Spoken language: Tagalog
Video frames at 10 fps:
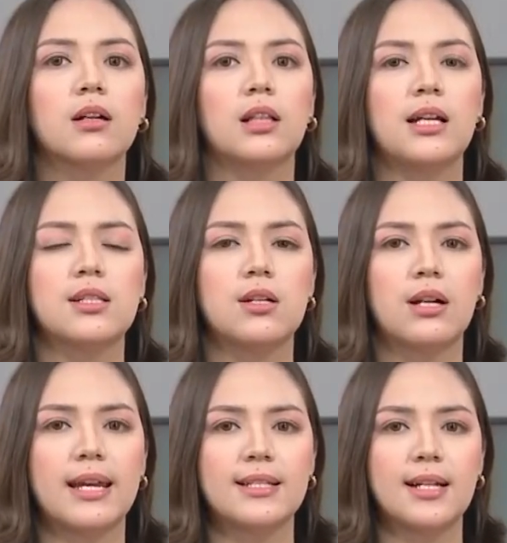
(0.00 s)

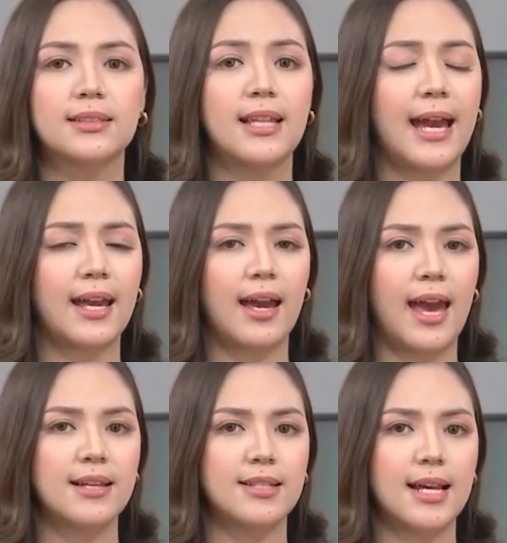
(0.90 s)
clustering sang dengue
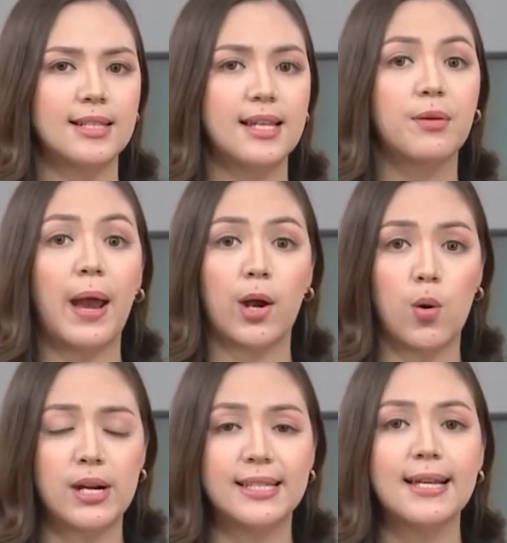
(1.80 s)
cases na
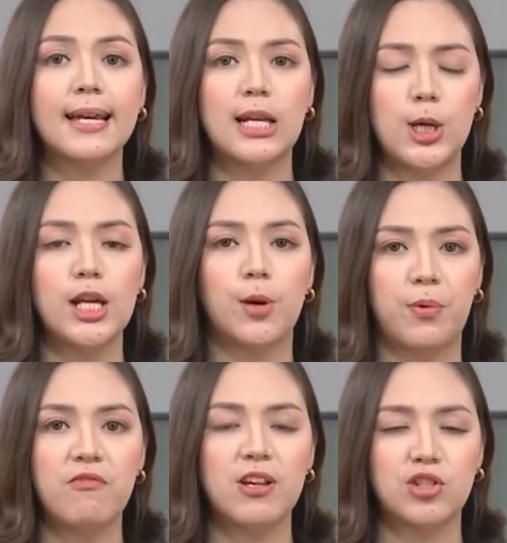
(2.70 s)
record sang Iloilo
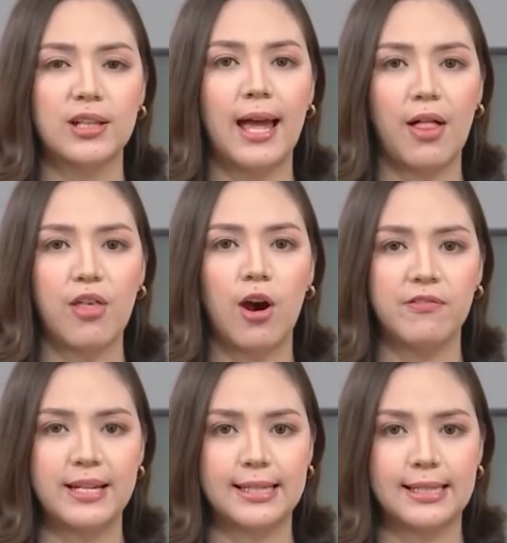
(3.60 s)
Provincial Health
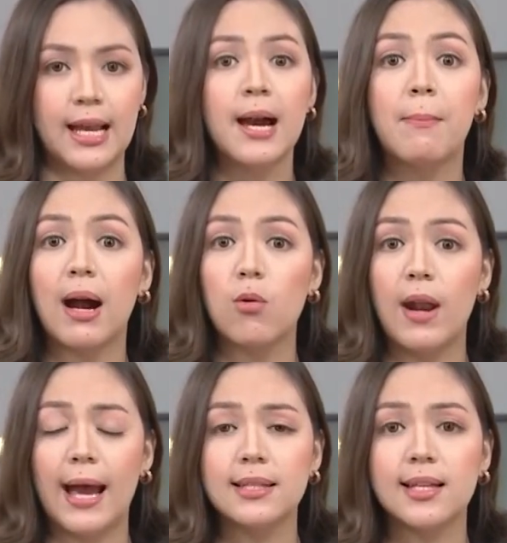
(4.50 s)
Office.
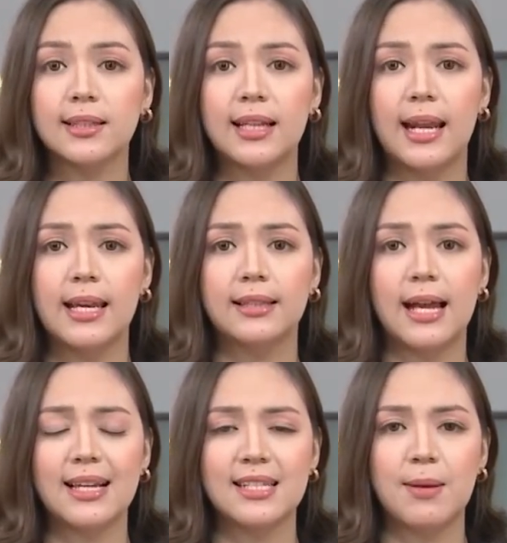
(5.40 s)
Pag-ulan sang
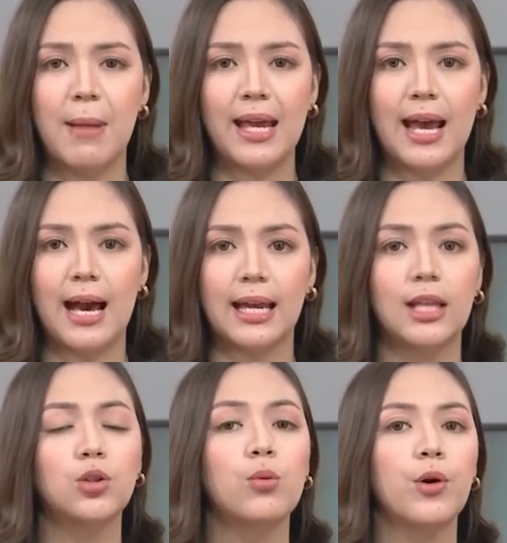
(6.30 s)
tinalikdan nga semana
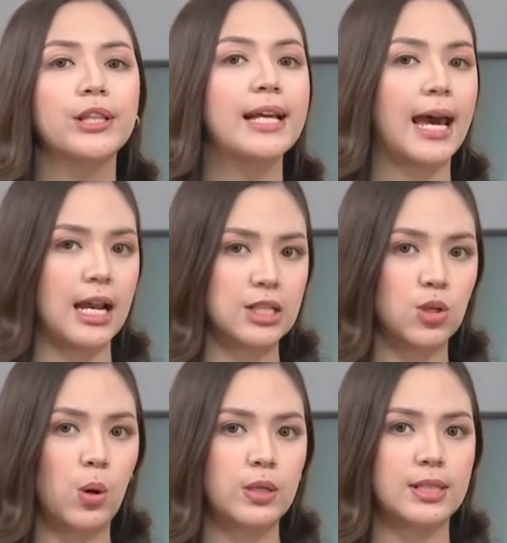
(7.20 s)
gintumod nga
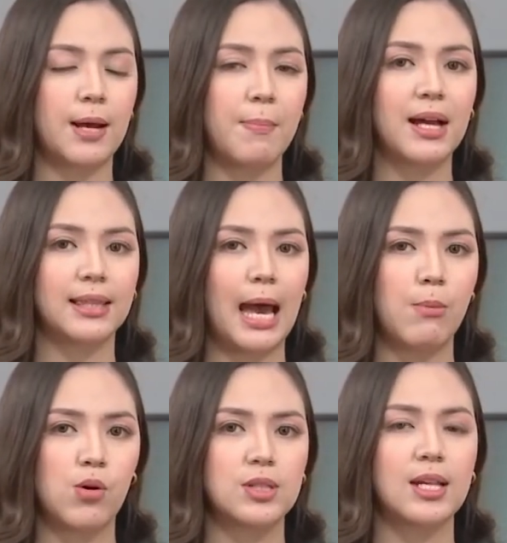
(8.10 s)
rason sang
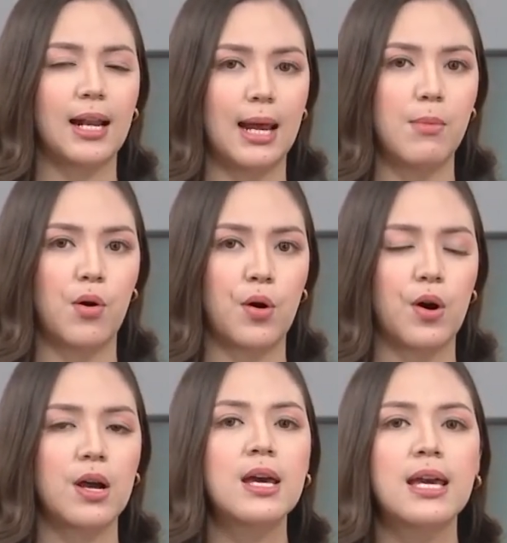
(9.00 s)
pagdamo sang lamok.
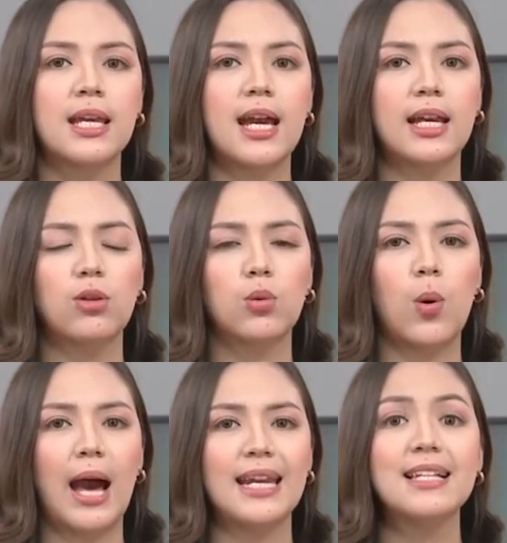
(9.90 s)
Ini ang
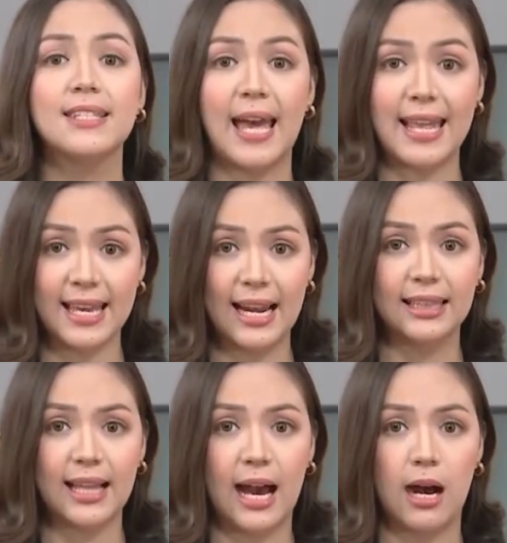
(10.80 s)
gitutukan ni Zen
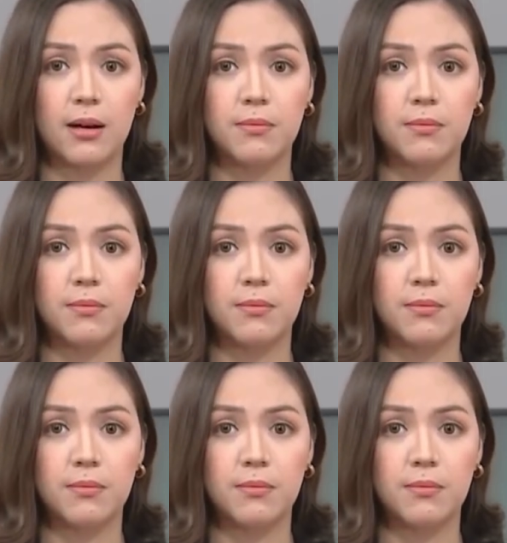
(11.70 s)
Kilantang.